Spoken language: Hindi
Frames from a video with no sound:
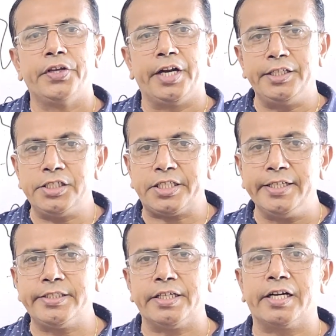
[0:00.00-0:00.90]

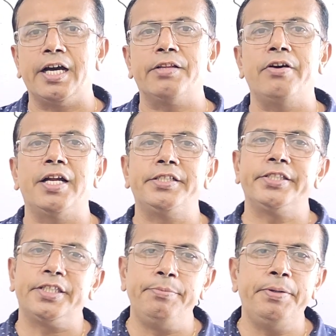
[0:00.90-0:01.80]
राजस्थान सरकार द्वारा
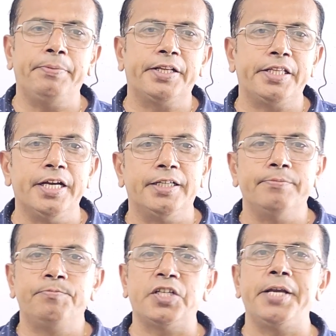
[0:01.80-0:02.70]
जितनी भी भर्तियाँ
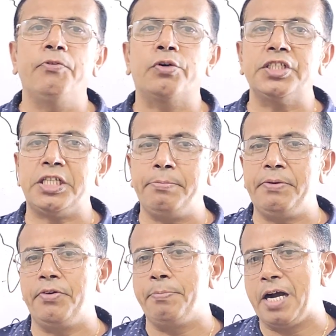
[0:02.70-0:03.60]
चाहे वो किसी
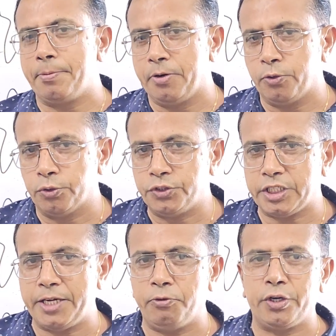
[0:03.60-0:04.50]
भी विभाग में हो
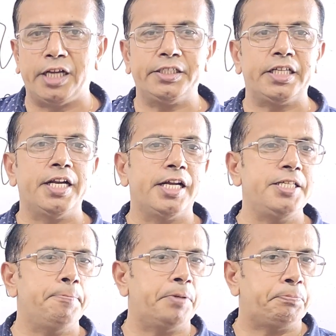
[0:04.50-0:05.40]
चाहे वो राजस्थान
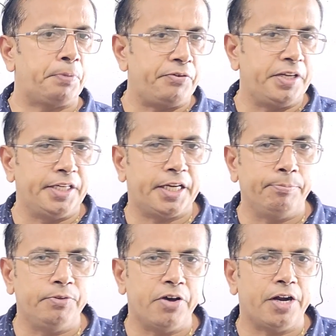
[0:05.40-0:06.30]
राज्य पथ परिवहन
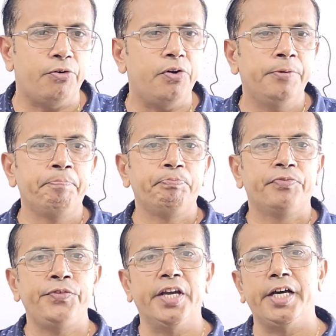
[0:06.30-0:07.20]
निगम द्वारा हो
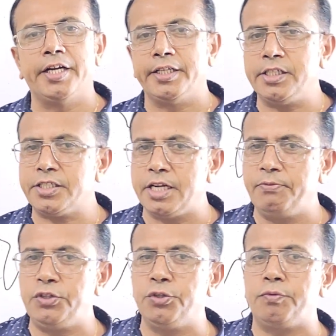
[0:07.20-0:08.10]
यहाँ राजस्थान
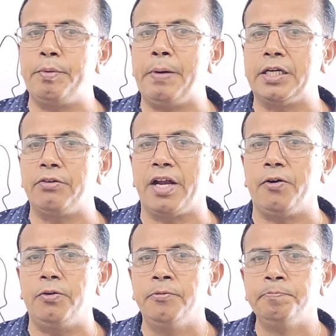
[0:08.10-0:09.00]
विद्युत विभाग द्वारा
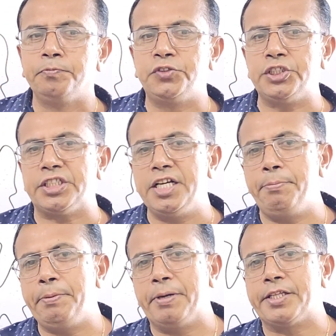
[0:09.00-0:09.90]
हो जितनी
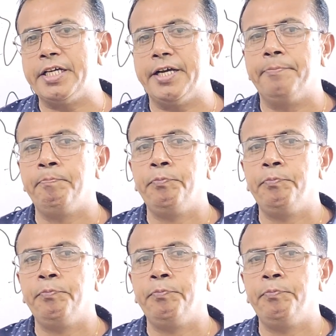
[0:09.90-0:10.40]
भी भर्तियां